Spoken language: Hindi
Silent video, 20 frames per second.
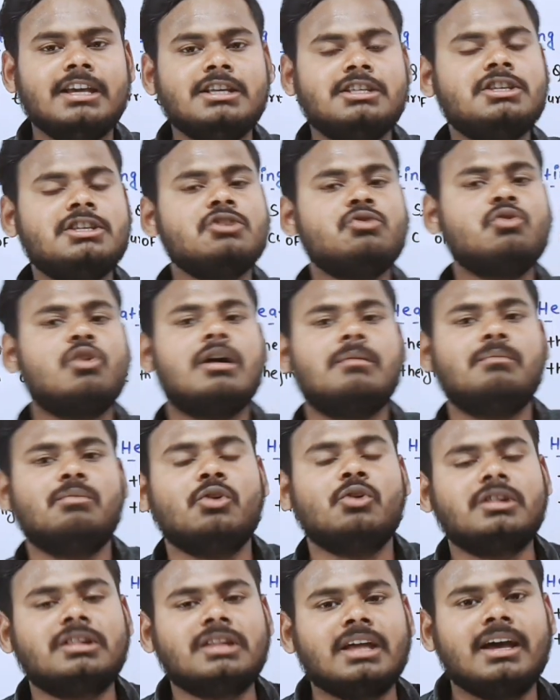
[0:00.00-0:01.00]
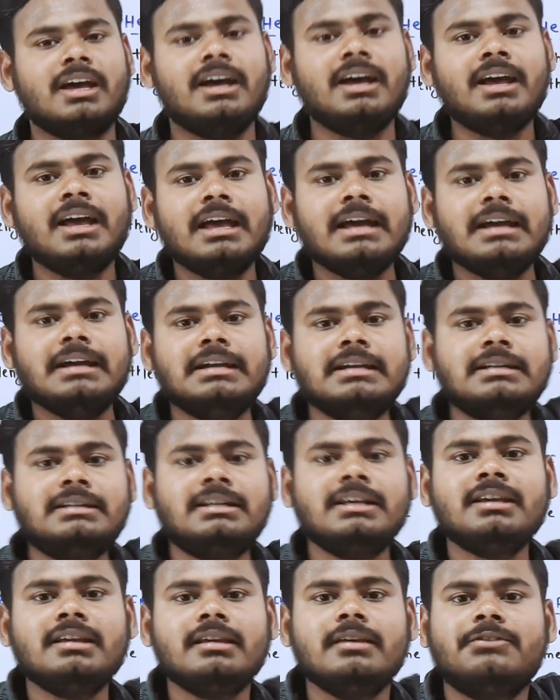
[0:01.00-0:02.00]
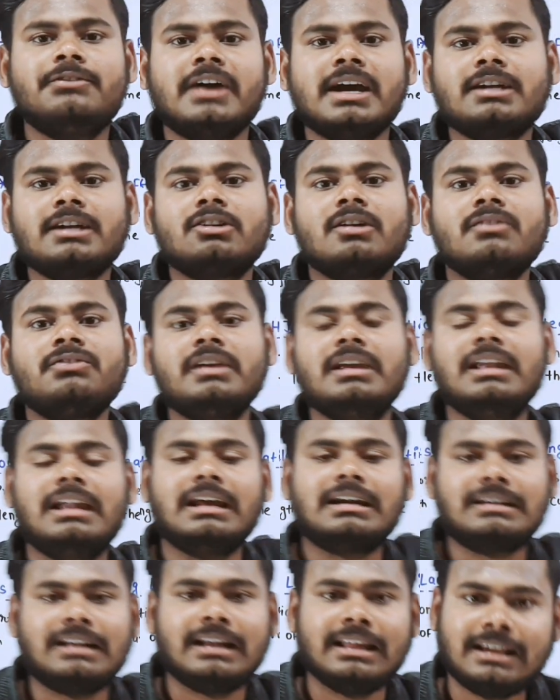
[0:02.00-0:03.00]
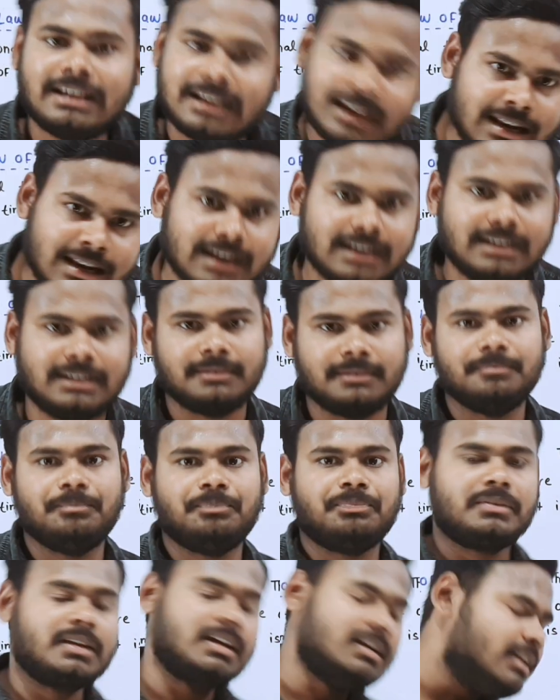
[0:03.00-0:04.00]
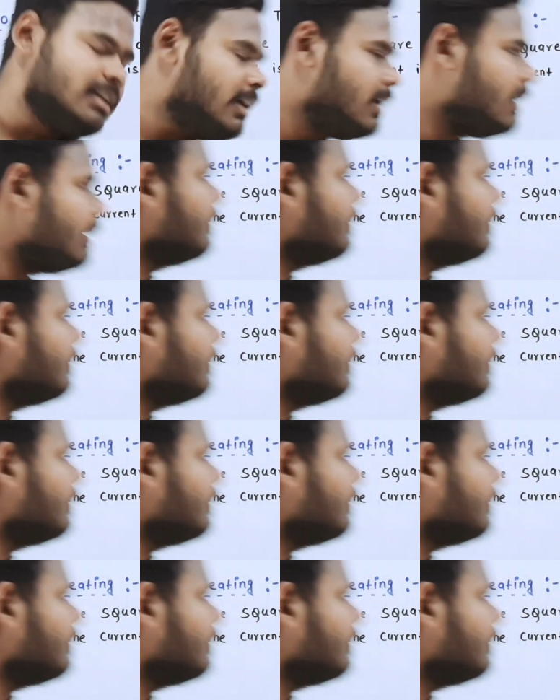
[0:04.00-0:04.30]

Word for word: इसी को हम बोलते हैं हीटिंग इफेक्ट ऑफ इलेक्ट्रिक करंट ठीक